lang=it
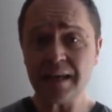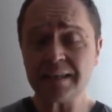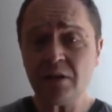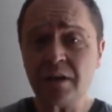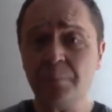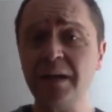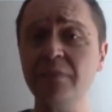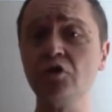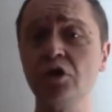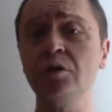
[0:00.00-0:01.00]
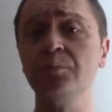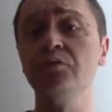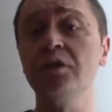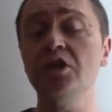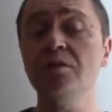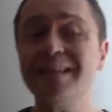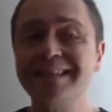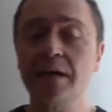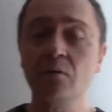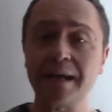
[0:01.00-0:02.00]
se non che per arrivi a un certo punto e dici, ma
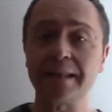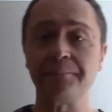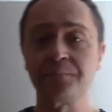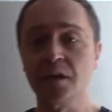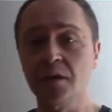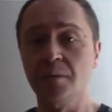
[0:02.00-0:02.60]
sai, guarda,